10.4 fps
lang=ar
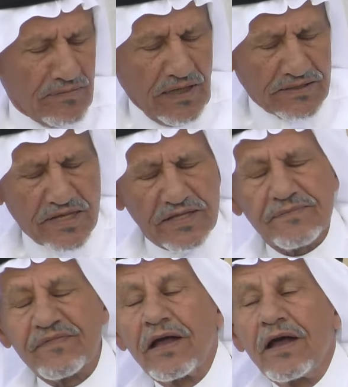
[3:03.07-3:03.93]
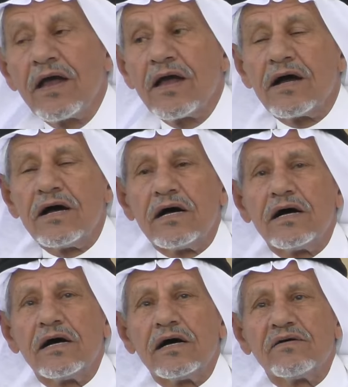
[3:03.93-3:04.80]
عارفين الكلام
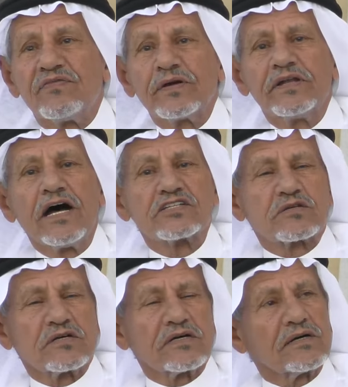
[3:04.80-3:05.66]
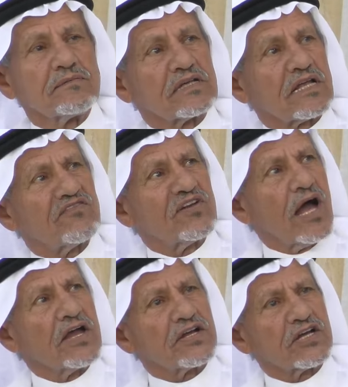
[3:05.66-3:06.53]
آه، في ناس آه، مثلا في
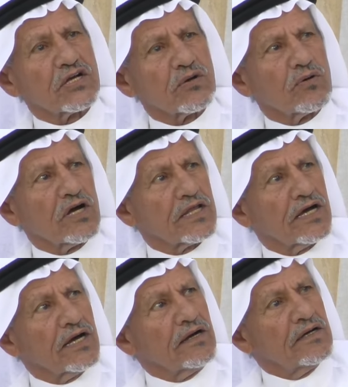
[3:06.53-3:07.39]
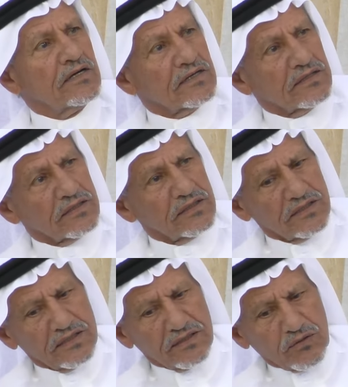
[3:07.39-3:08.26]
الهايكينج وكذا
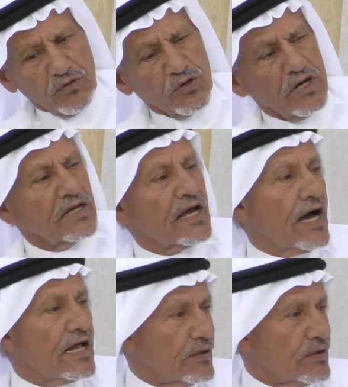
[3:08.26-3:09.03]
يروحون ليالي